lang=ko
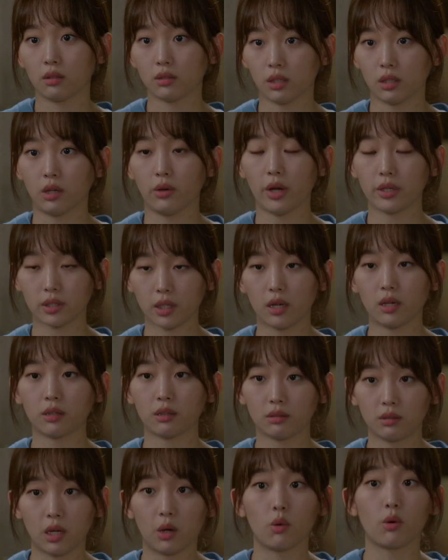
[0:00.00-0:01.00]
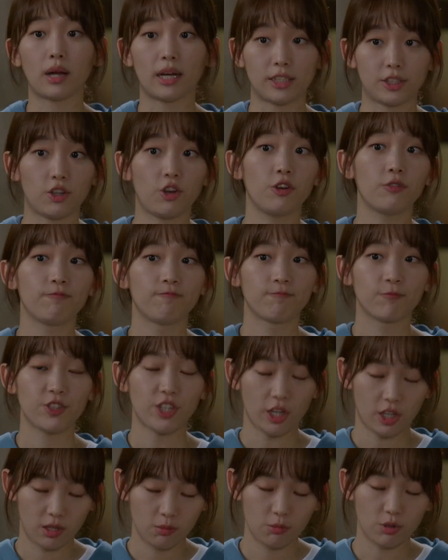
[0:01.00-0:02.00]
제가 회사일 끝나고 가서
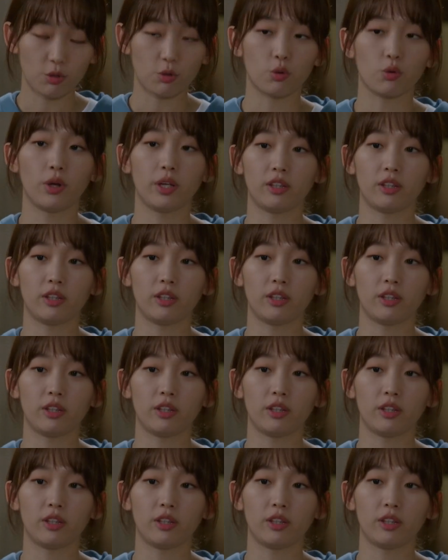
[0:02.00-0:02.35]
책임지고